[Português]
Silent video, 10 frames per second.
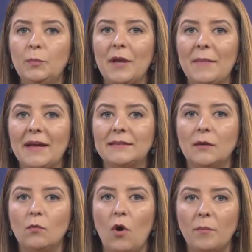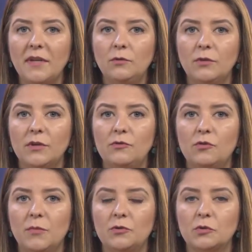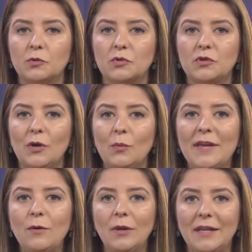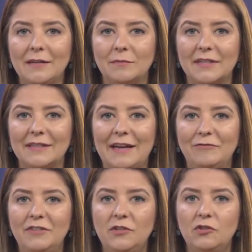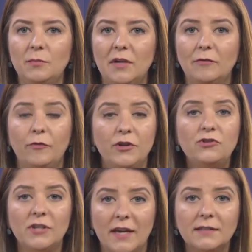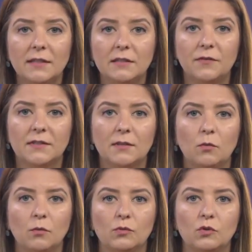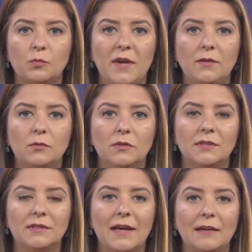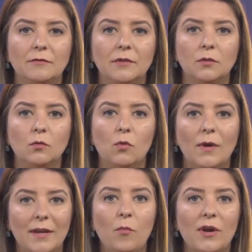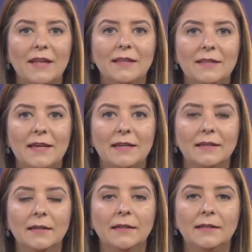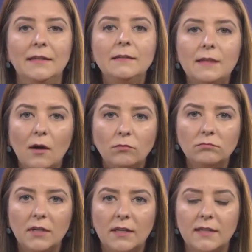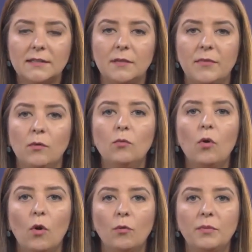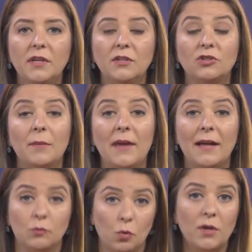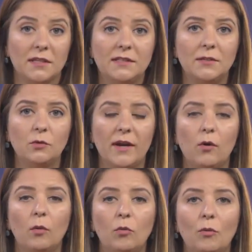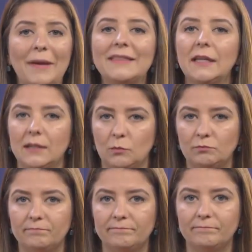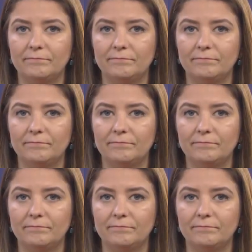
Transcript: Dupla mata um homem durante uma discussão em Olambra. A vítima foi tirar satisfação com os suspeitos que estavam com a namorada dele. E então ele recebeu um golpe chamado, conhecido né, como mata-leão.